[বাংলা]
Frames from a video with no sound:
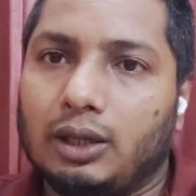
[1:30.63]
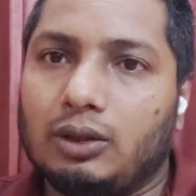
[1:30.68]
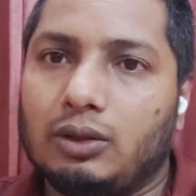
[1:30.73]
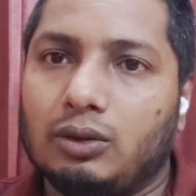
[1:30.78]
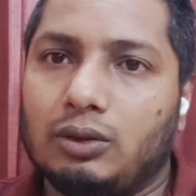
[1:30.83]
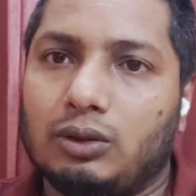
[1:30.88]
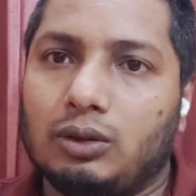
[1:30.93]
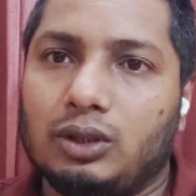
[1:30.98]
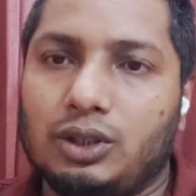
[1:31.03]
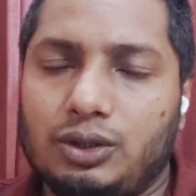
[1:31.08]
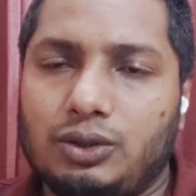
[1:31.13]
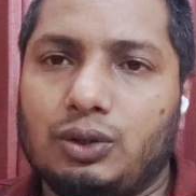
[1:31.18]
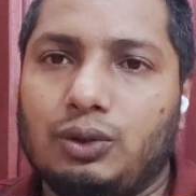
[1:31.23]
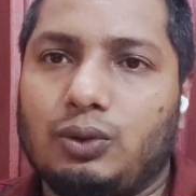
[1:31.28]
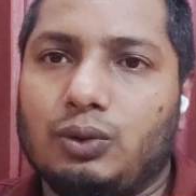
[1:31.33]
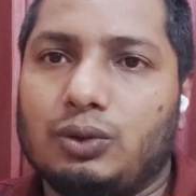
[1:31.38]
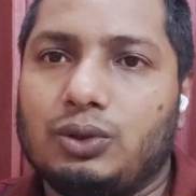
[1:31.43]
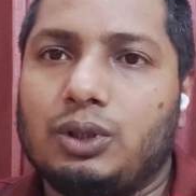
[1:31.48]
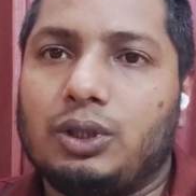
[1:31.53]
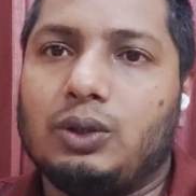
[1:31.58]
তো নিশ্চয়ই
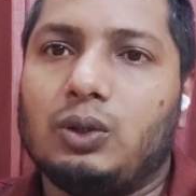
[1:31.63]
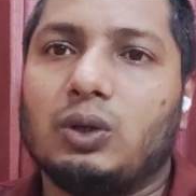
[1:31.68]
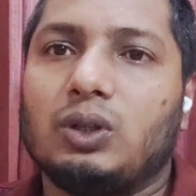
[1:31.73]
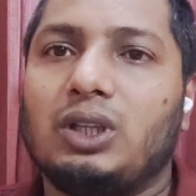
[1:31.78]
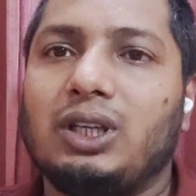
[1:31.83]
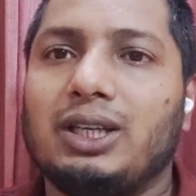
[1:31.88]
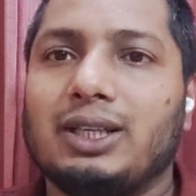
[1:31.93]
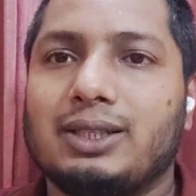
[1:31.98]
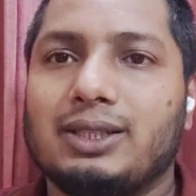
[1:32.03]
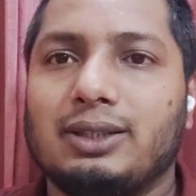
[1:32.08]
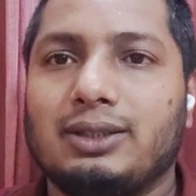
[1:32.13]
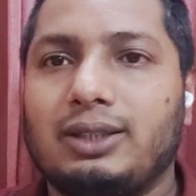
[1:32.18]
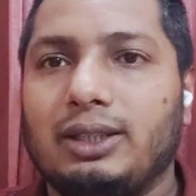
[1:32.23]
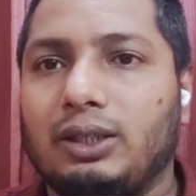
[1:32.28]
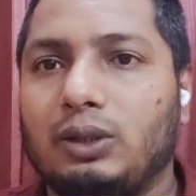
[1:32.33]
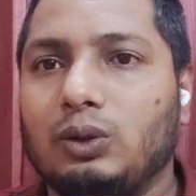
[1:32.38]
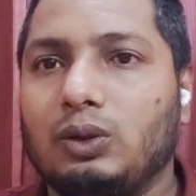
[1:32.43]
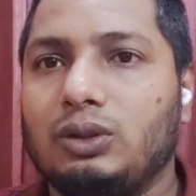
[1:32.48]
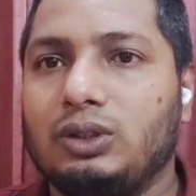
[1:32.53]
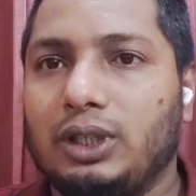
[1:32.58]
কোনো শিক্ষক দিয়েছে
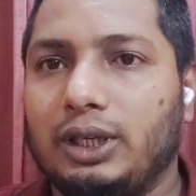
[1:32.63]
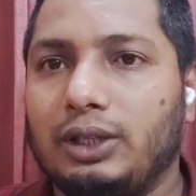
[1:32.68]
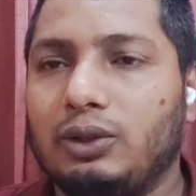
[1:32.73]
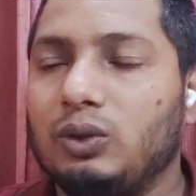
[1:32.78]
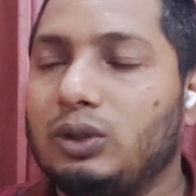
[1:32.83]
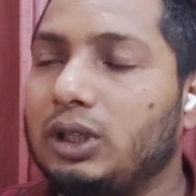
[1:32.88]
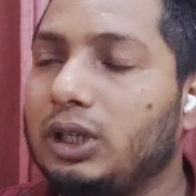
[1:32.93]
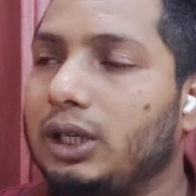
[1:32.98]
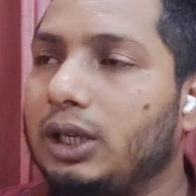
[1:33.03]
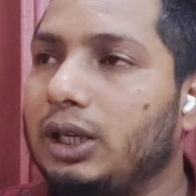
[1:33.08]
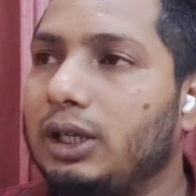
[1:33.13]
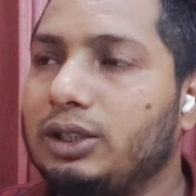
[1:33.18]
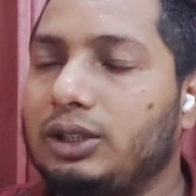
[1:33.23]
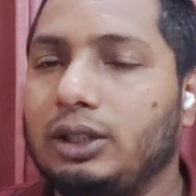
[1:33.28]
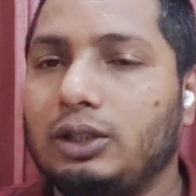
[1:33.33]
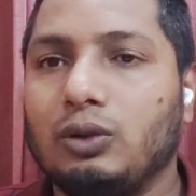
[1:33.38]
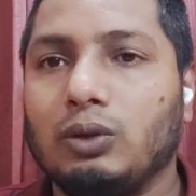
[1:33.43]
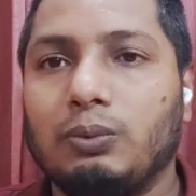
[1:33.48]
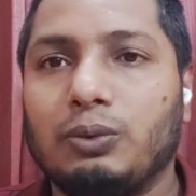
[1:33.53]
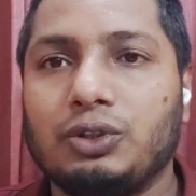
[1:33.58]
যেহেতু এটা
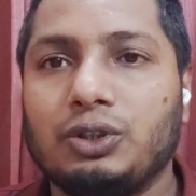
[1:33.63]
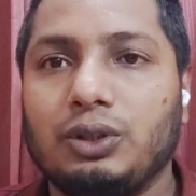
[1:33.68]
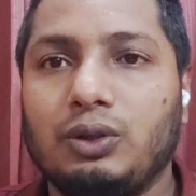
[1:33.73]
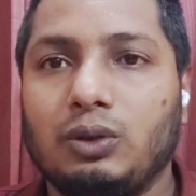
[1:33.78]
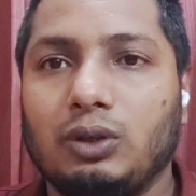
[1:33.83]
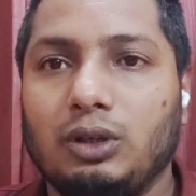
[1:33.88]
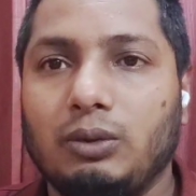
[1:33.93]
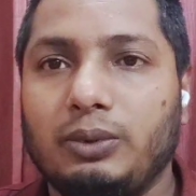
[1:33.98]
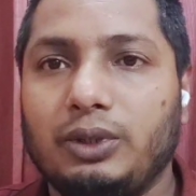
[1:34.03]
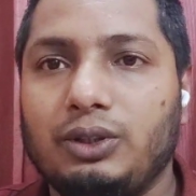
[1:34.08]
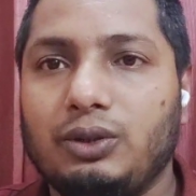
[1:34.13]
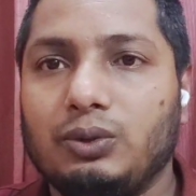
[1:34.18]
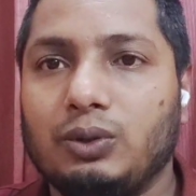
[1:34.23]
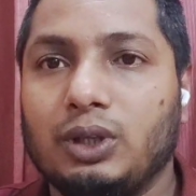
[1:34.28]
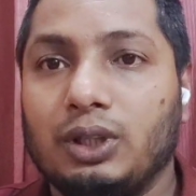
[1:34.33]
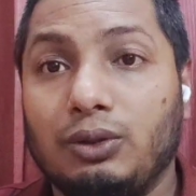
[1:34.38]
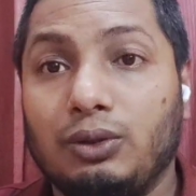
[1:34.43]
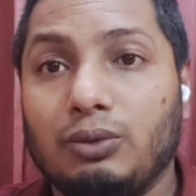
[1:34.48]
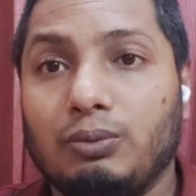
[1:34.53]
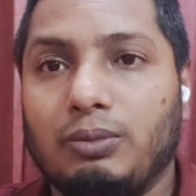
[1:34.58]
শিক্ষক প্রশিক্ষণের ভিডিও
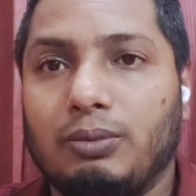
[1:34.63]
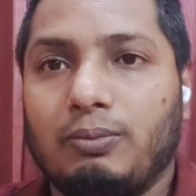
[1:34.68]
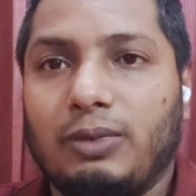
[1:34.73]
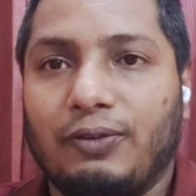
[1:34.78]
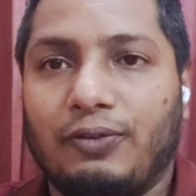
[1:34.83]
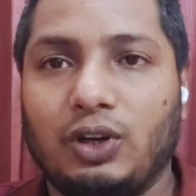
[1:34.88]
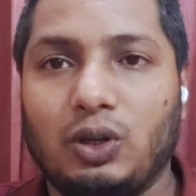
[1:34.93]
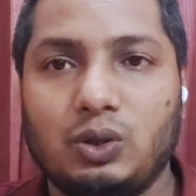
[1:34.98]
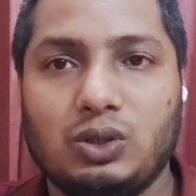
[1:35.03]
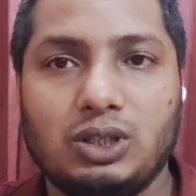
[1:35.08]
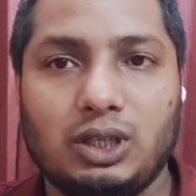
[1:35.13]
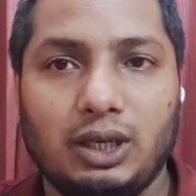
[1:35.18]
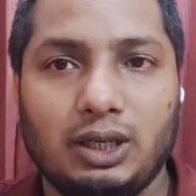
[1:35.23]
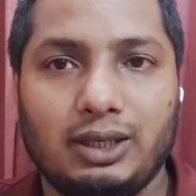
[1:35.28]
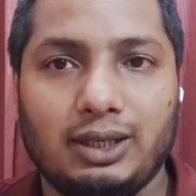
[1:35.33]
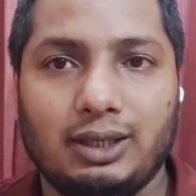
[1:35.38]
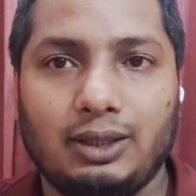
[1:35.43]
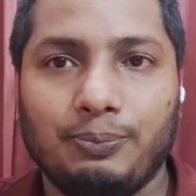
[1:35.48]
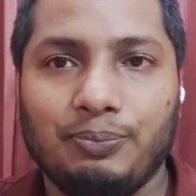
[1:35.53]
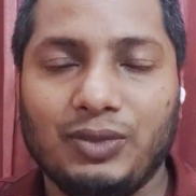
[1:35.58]
কিন্তু ব্যাপার হচ্ছে
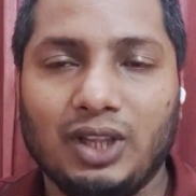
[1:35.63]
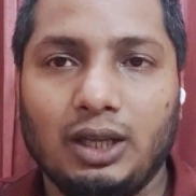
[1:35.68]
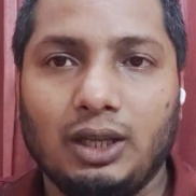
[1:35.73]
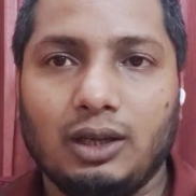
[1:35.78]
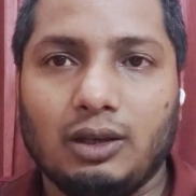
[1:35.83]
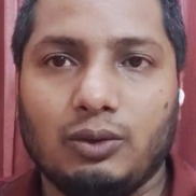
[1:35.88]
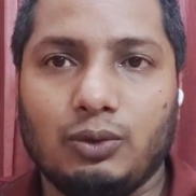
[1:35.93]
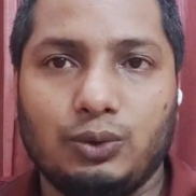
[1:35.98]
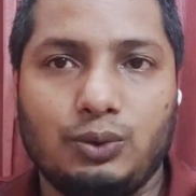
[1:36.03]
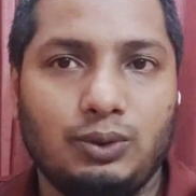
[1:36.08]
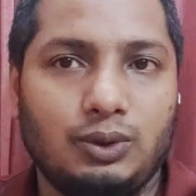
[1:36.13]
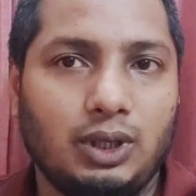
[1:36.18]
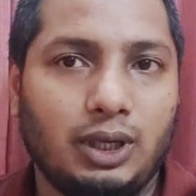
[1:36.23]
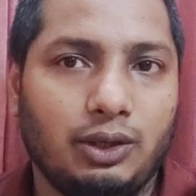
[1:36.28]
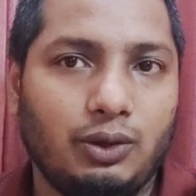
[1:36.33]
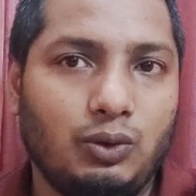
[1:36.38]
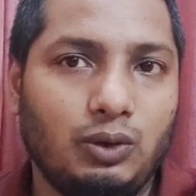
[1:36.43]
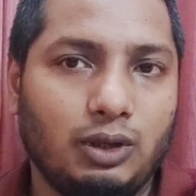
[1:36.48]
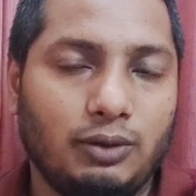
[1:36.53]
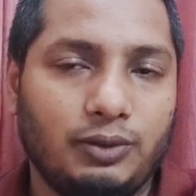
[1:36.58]
এটা নতুন
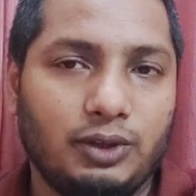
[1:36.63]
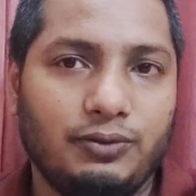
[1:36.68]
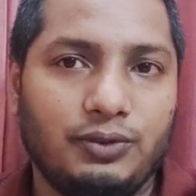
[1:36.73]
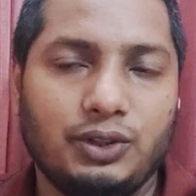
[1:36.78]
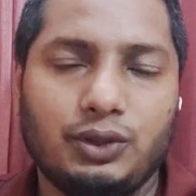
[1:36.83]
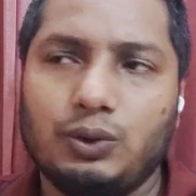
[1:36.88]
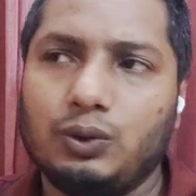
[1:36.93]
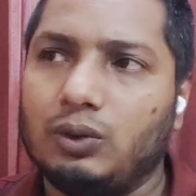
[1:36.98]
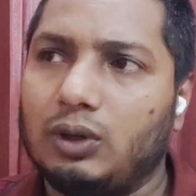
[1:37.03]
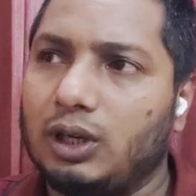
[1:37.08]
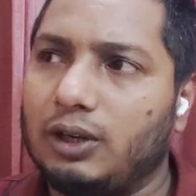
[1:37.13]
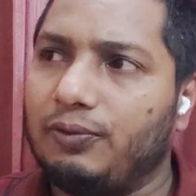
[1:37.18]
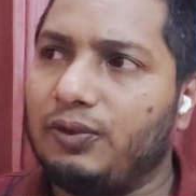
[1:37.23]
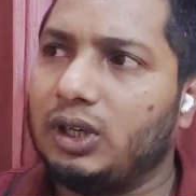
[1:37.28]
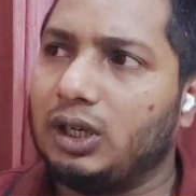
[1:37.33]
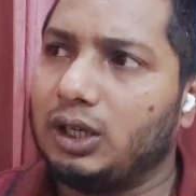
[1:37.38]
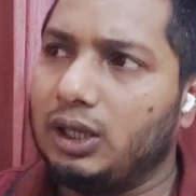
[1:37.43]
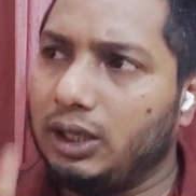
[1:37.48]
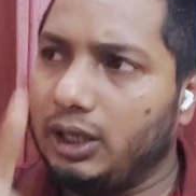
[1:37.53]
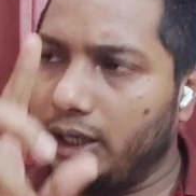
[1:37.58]
কারিকুলামের ভিডিও না
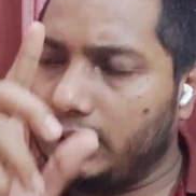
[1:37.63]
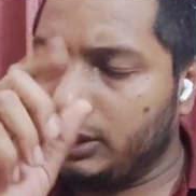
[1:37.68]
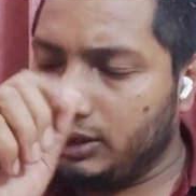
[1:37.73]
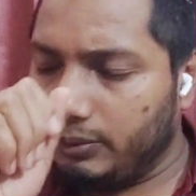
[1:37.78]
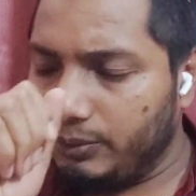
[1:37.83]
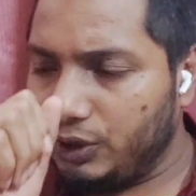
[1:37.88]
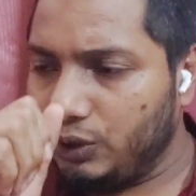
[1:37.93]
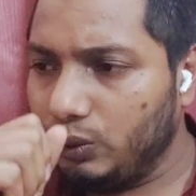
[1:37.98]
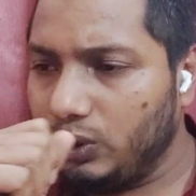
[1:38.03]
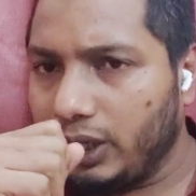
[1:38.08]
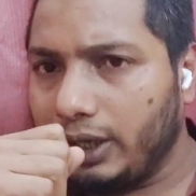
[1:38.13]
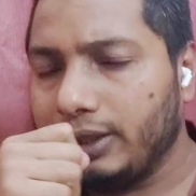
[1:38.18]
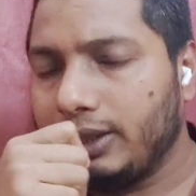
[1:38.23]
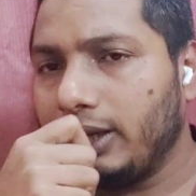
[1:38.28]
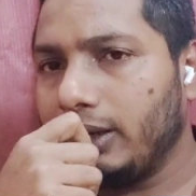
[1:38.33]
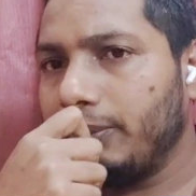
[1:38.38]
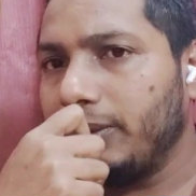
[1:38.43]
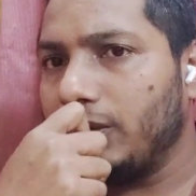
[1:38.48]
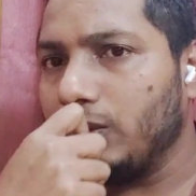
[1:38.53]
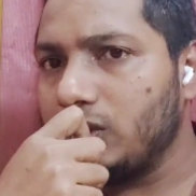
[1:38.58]
আপনারা একটা ভিডিও দেখে
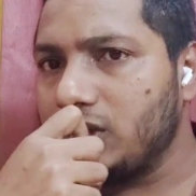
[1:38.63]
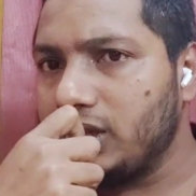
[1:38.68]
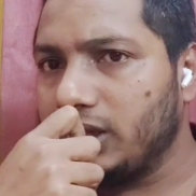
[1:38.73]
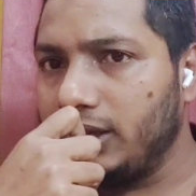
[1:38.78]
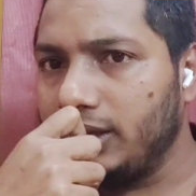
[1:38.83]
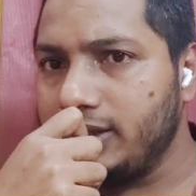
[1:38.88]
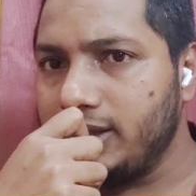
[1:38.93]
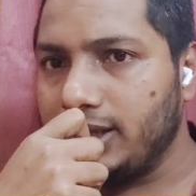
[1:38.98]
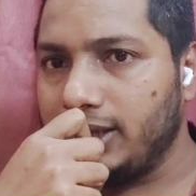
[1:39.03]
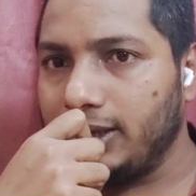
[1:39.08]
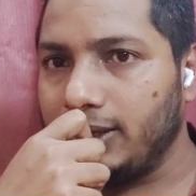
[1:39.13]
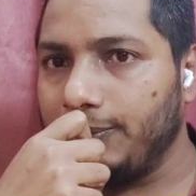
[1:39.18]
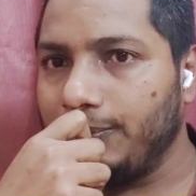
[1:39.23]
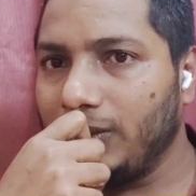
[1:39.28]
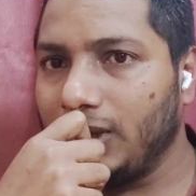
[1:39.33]
থাকবেন হচ্ছে কি যে